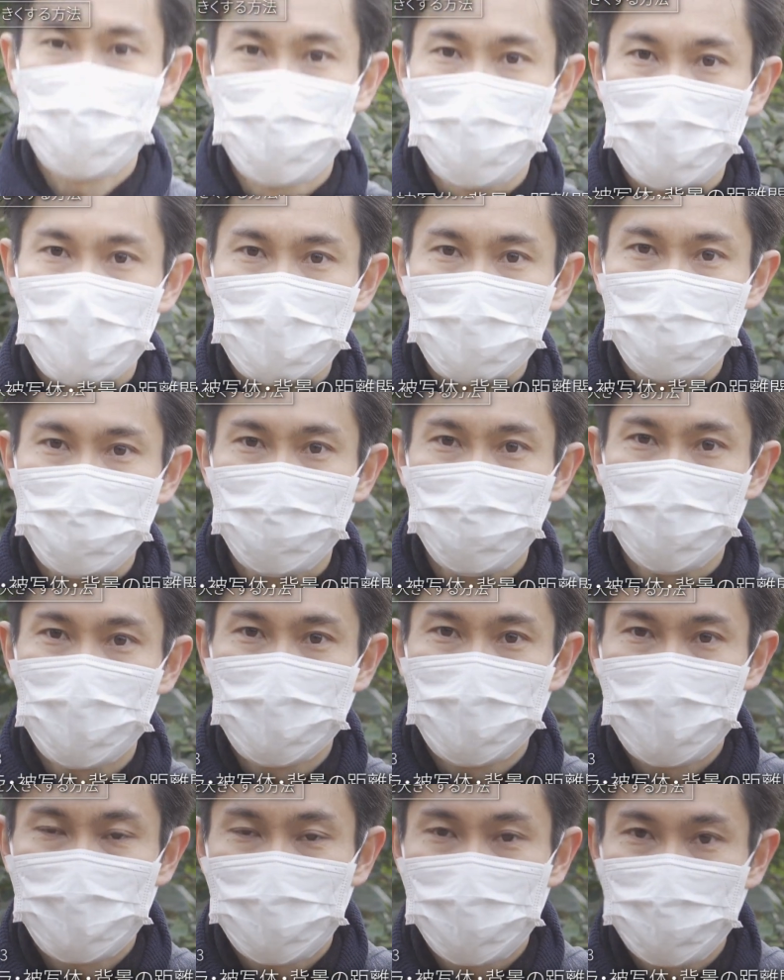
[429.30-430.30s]
しょう、望
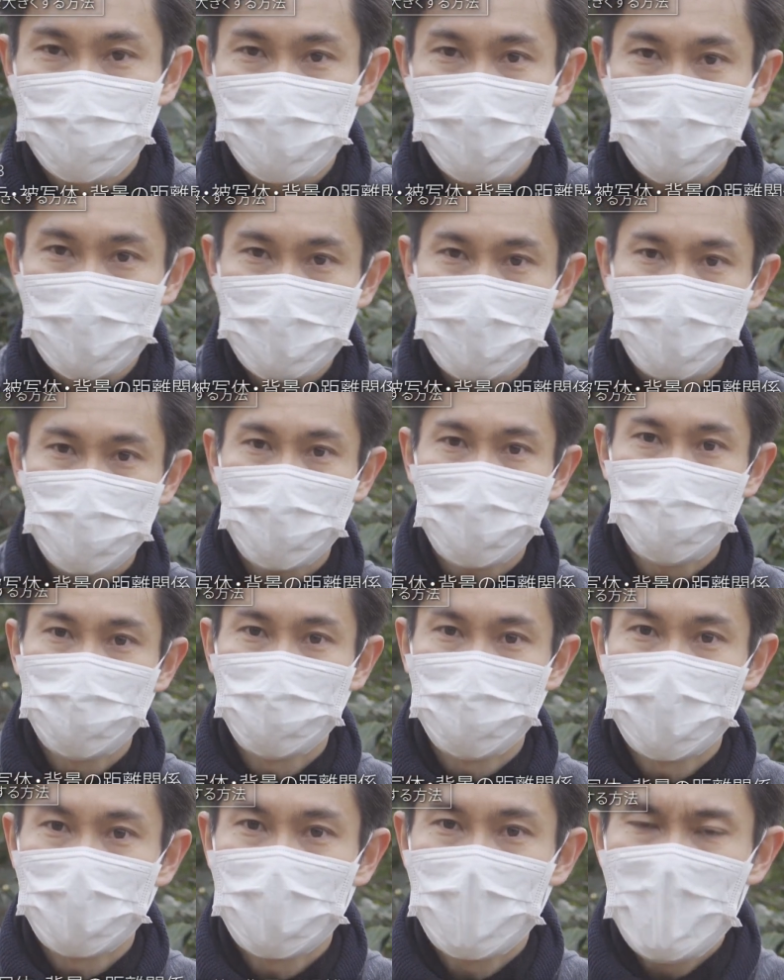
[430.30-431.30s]
遠でズームになってしまう
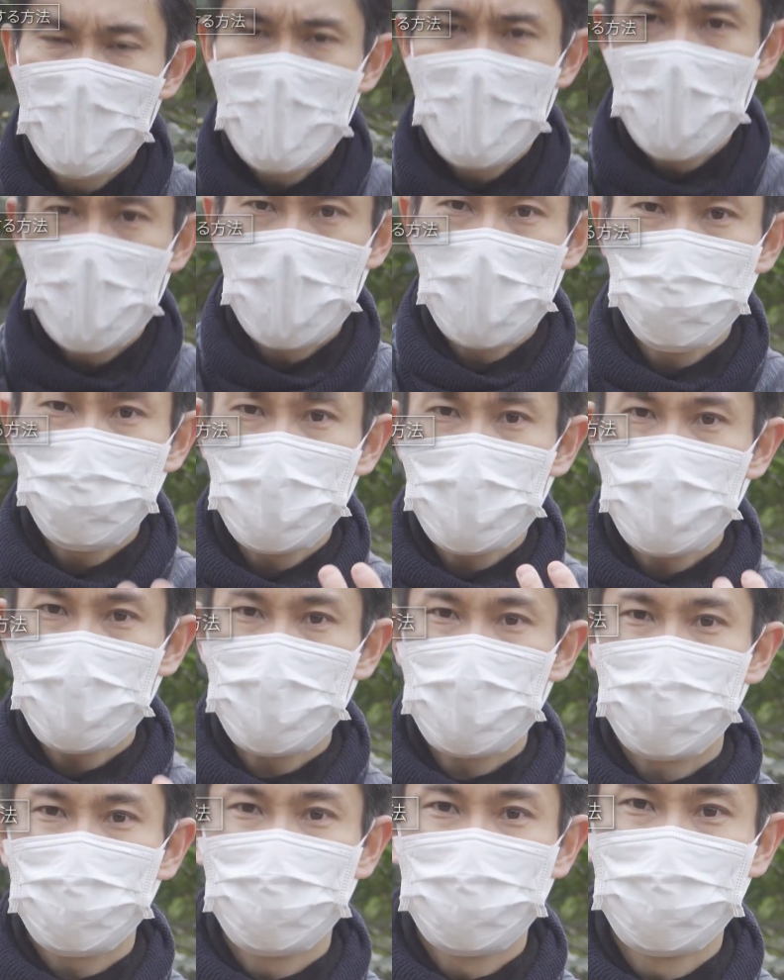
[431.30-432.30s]
ので、あんま
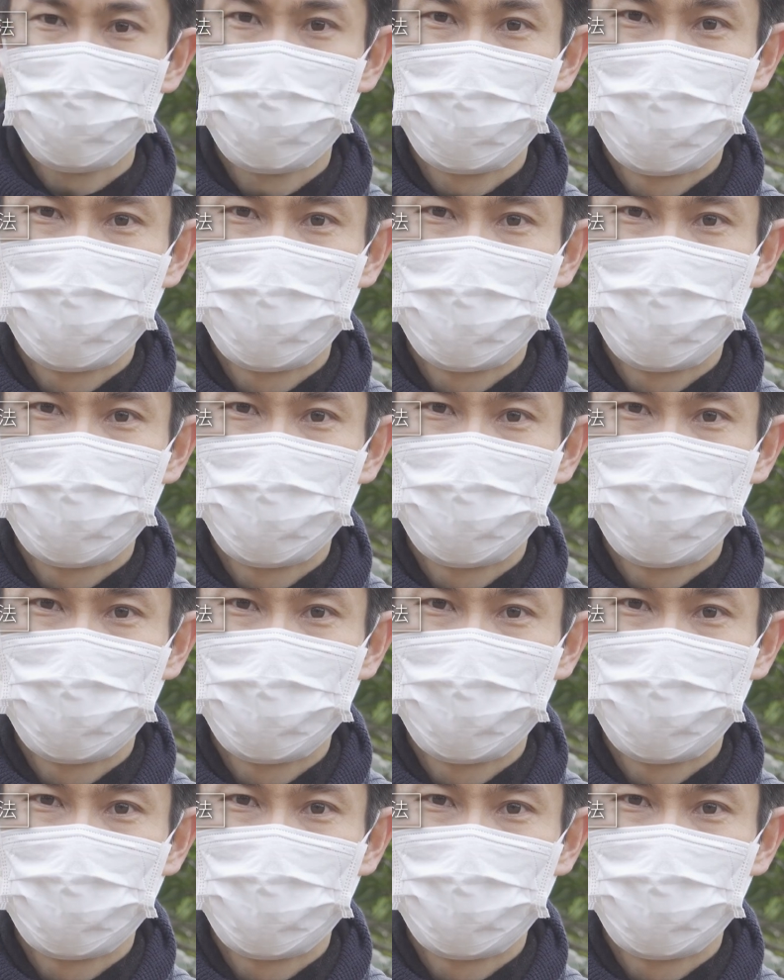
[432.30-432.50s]
りこ